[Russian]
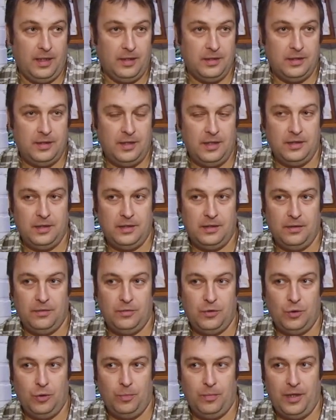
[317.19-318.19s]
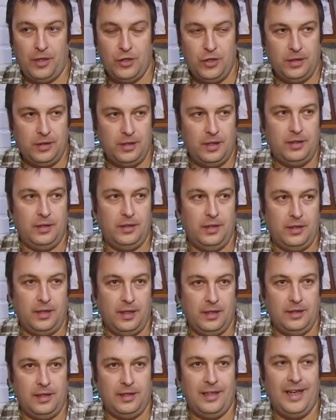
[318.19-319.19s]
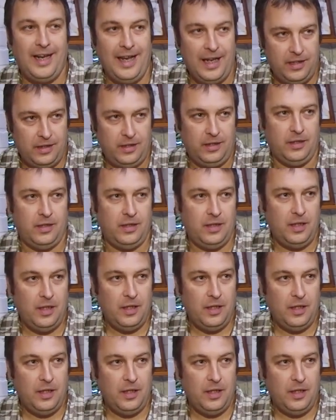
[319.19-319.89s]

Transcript: Здесь все пляшет от них, это для них,